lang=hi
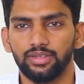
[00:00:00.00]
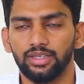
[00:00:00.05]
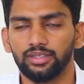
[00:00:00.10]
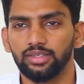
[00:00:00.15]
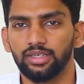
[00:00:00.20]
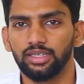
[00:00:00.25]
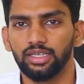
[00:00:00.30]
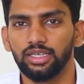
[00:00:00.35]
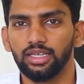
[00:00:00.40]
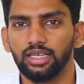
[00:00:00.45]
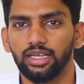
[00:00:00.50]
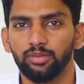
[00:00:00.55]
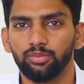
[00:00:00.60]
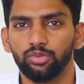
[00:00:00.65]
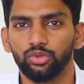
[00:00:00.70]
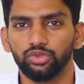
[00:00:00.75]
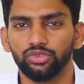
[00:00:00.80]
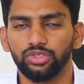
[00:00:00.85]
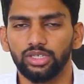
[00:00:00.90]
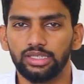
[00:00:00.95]
जैसा कि
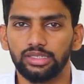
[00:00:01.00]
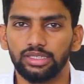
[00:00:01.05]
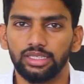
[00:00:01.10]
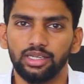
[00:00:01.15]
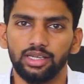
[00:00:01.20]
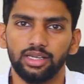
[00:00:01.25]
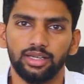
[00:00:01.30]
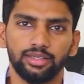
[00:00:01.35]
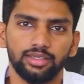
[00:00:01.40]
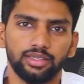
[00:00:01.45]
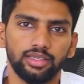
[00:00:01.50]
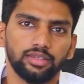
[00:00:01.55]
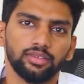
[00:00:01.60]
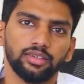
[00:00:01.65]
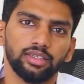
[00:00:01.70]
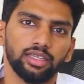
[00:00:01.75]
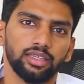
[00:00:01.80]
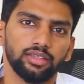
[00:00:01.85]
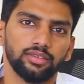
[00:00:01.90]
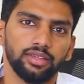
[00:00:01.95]
आप लोग जानते हैं एल डी ए
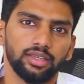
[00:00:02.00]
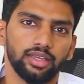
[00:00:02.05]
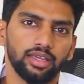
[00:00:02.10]
सिटी